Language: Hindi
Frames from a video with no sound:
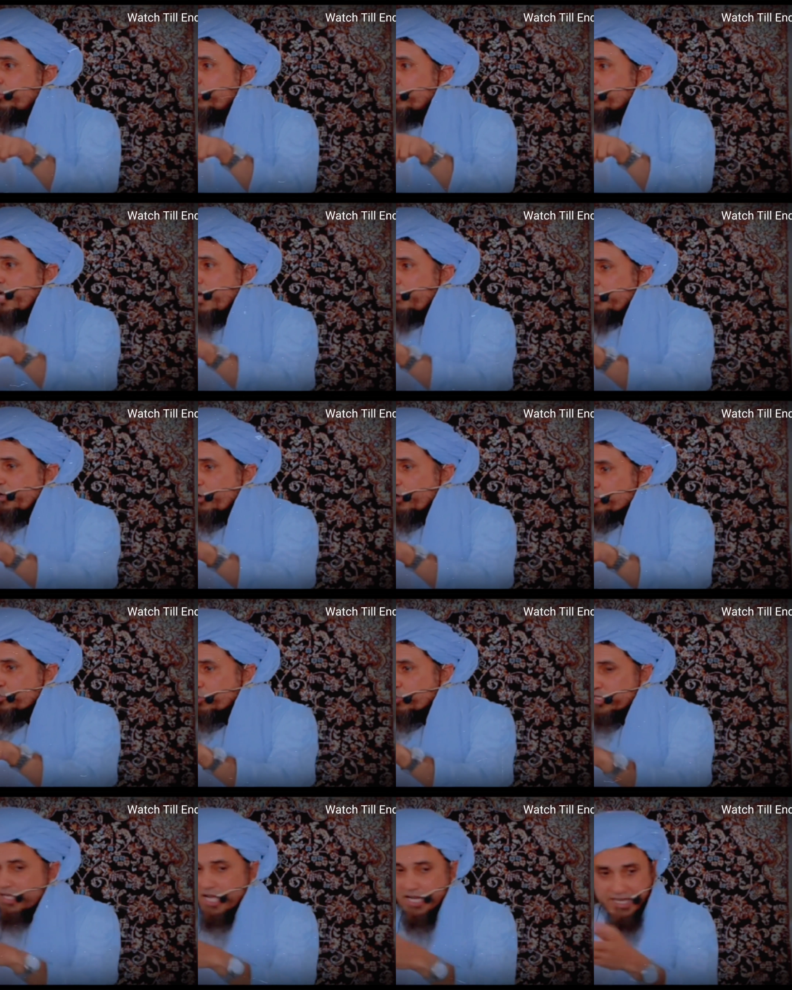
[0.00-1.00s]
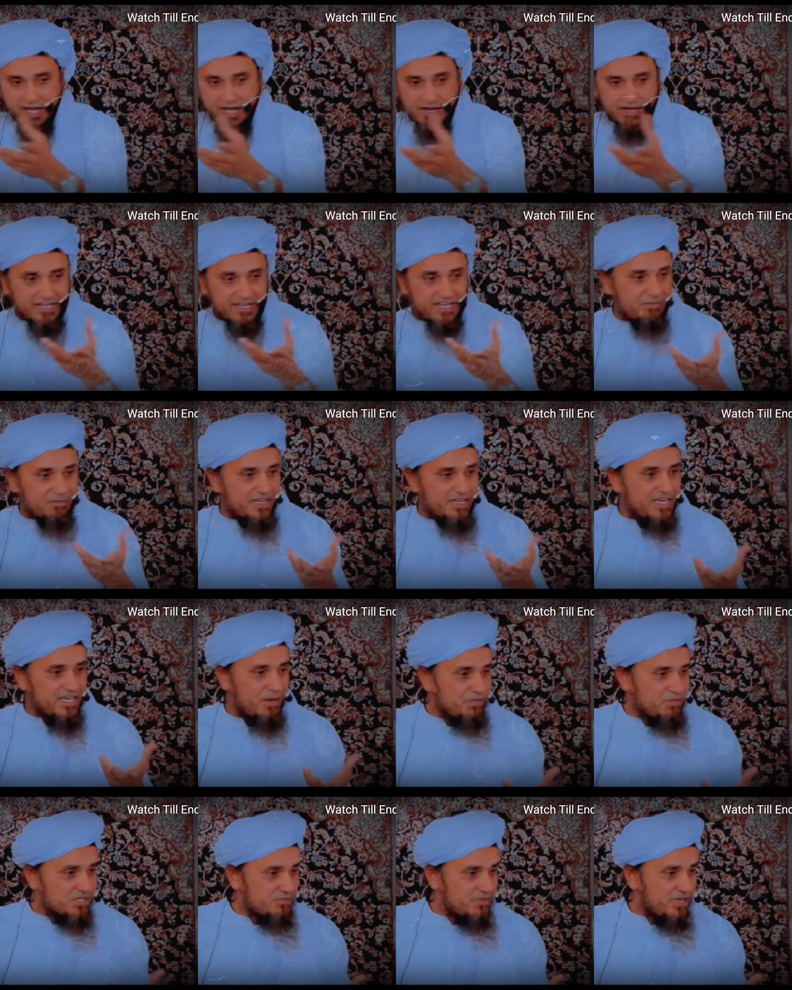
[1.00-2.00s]
तो मोटापे और झूठ का क्या लिंक है
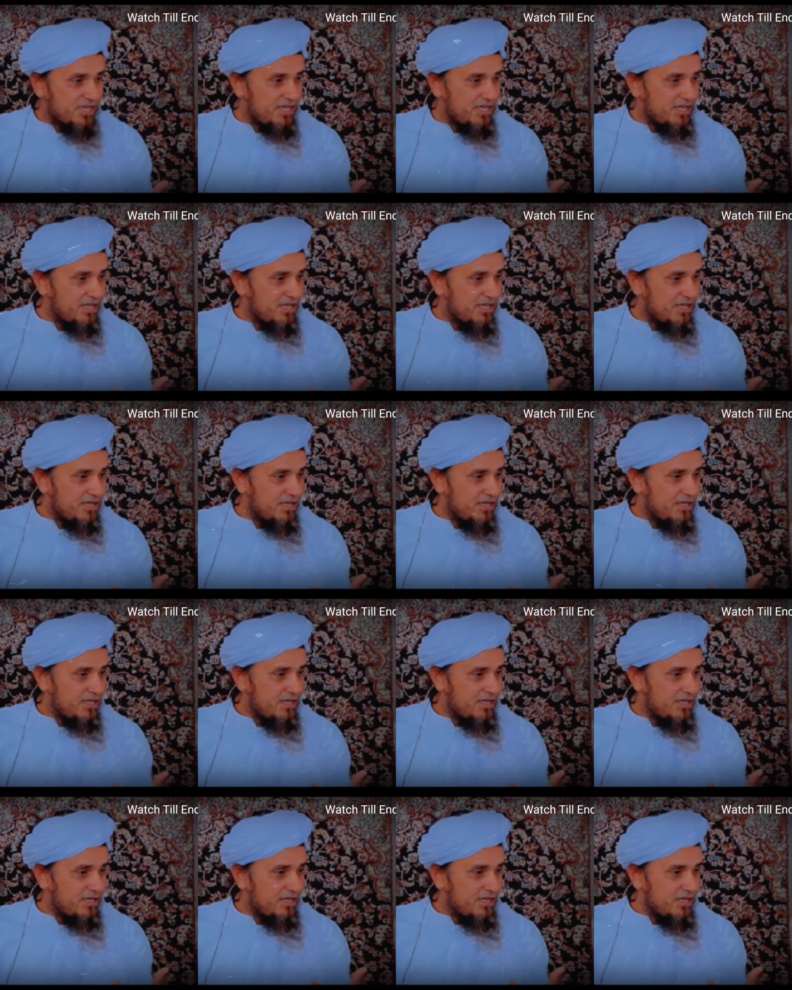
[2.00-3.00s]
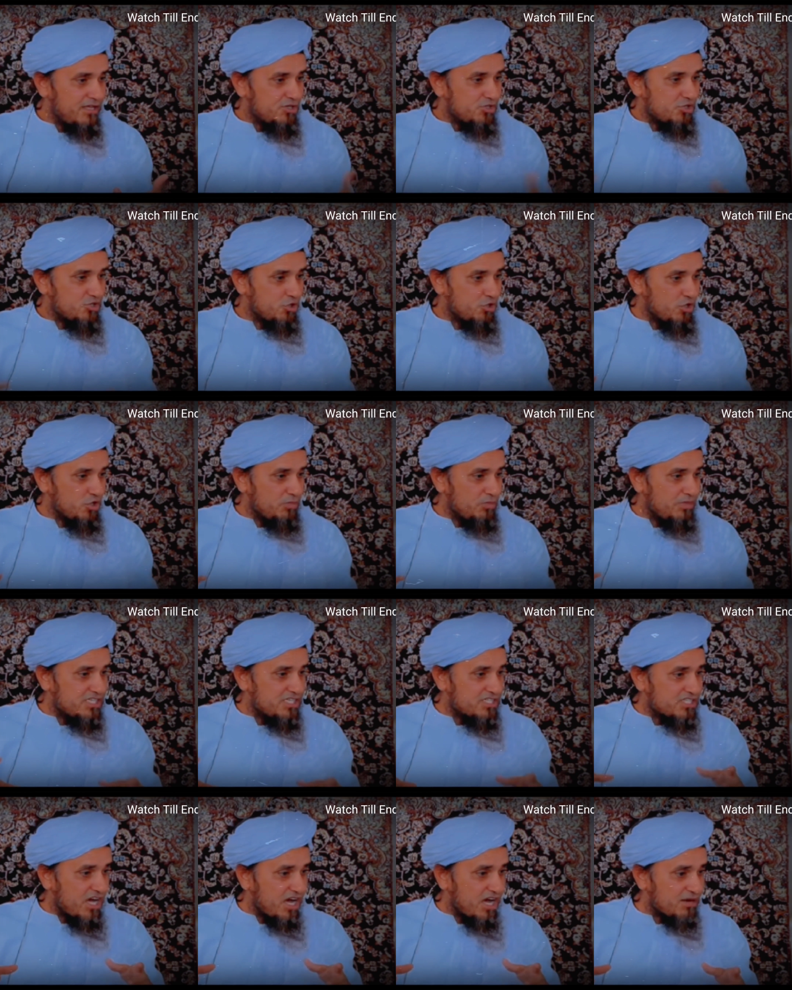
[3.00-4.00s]
भाई आपस में झूठ
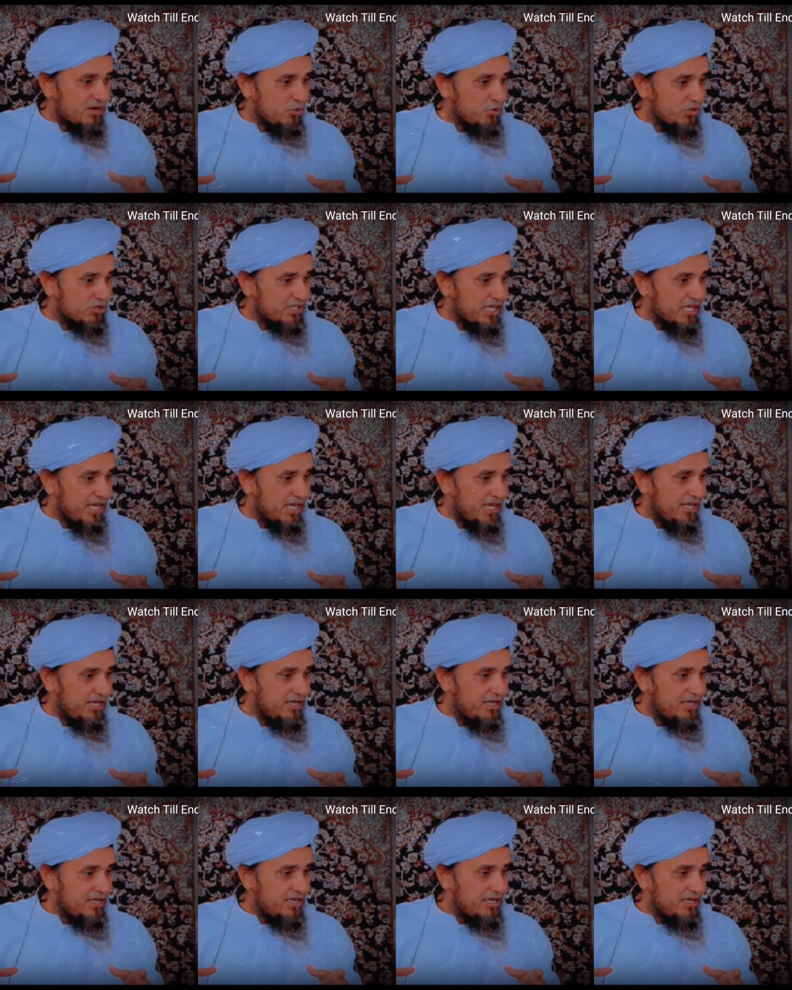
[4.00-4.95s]
भी इंसान बोलता है